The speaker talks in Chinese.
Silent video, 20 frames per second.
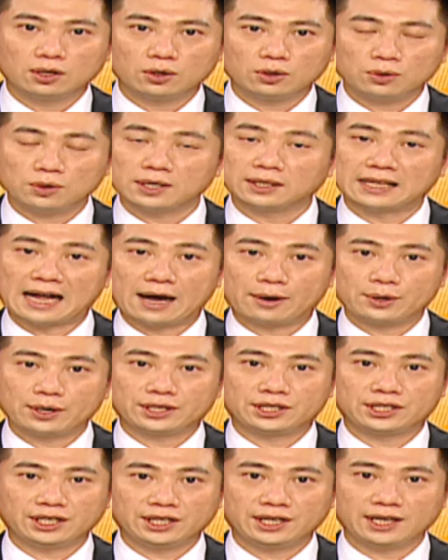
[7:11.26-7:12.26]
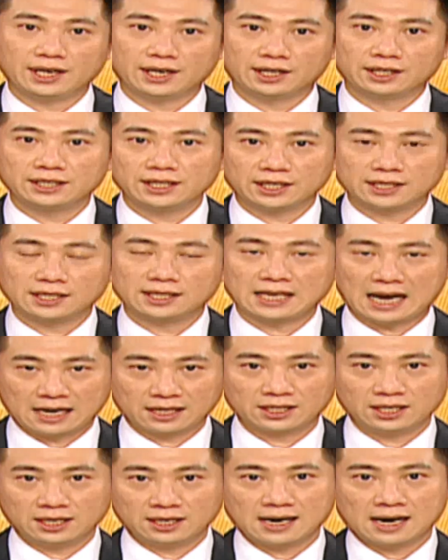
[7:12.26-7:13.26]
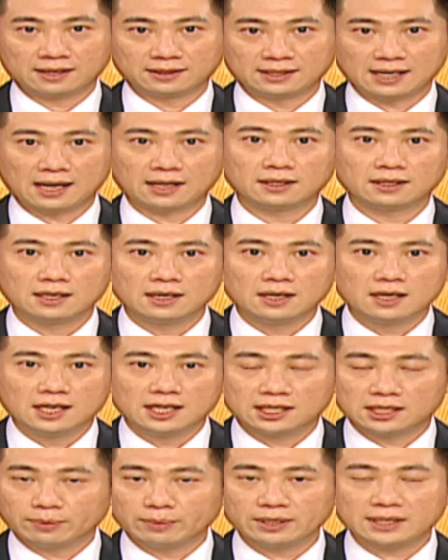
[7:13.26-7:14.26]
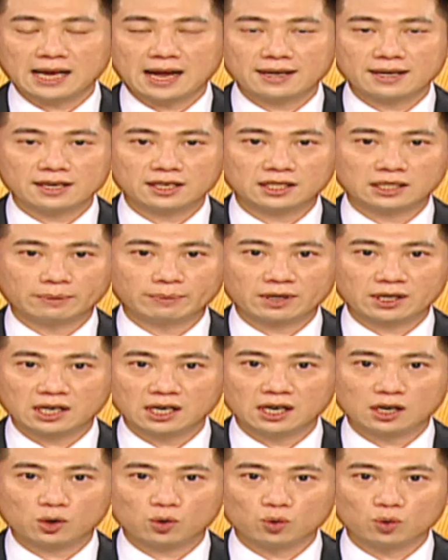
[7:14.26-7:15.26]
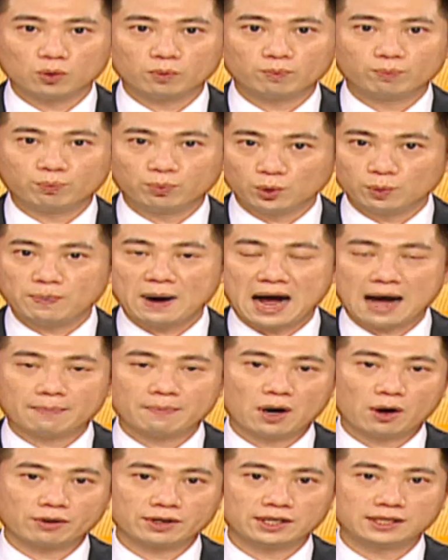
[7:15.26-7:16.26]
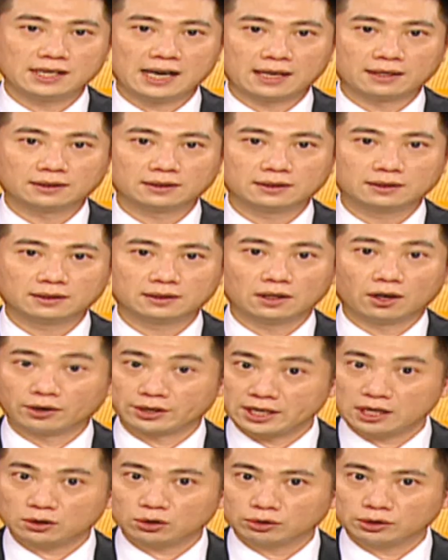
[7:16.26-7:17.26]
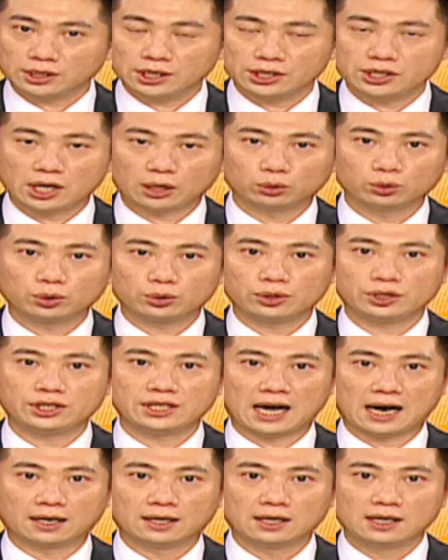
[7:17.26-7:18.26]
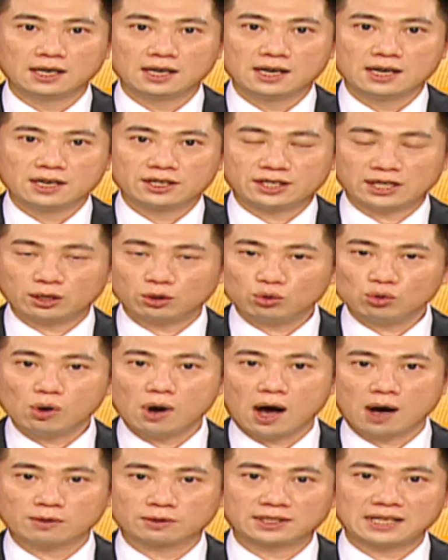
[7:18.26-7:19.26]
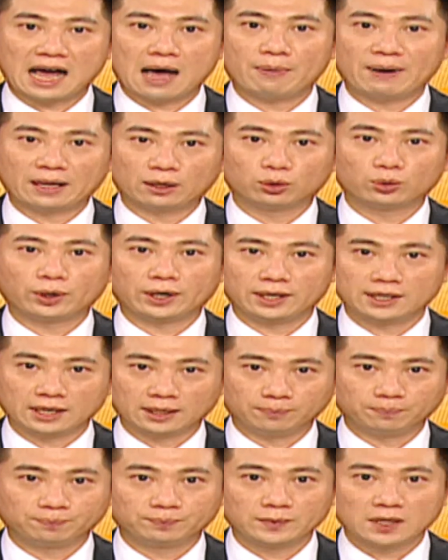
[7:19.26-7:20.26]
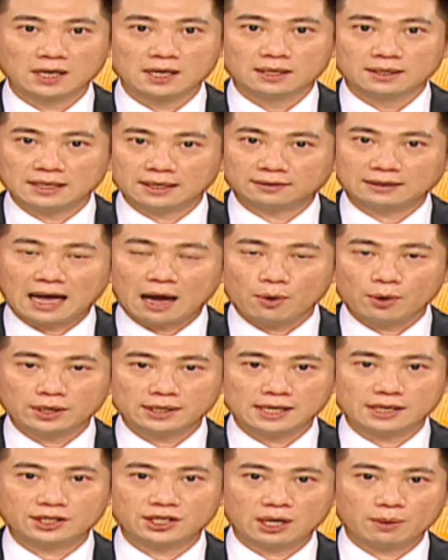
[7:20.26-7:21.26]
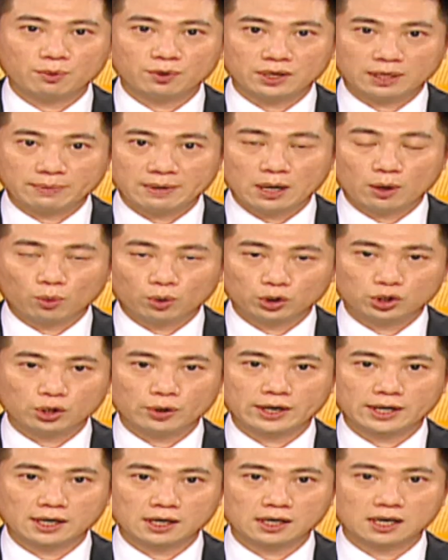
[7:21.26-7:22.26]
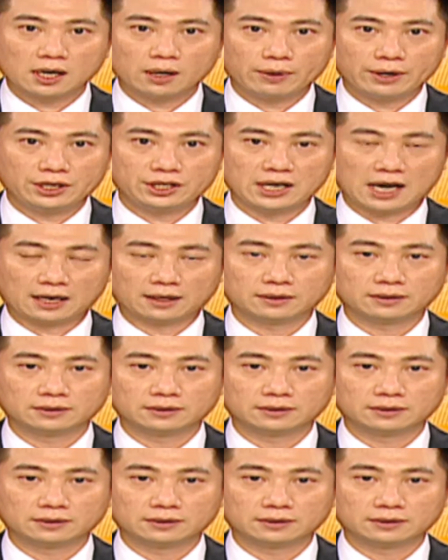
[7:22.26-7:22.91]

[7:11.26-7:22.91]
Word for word: 越打越激烈，而且是长期抗战，什么产业、什么个股不怕贸易战？哦，你要从这个角度去想，先做好沙盘推演。那待会在节目里面，我就会跟各位讲，